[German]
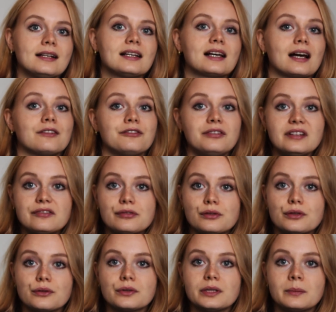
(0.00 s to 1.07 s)
Ich kann viel für
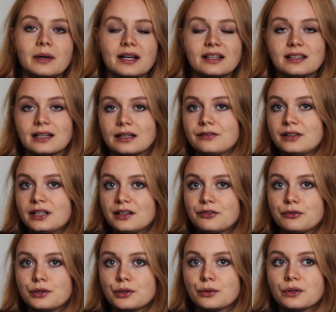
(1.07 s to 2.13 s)
die Uni machen, ich kann wenig
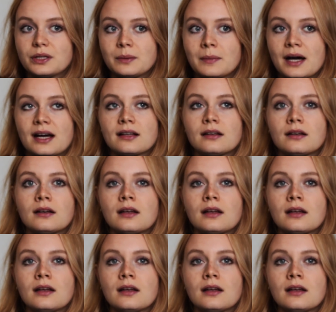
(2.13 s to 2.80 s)
für die Uni machen.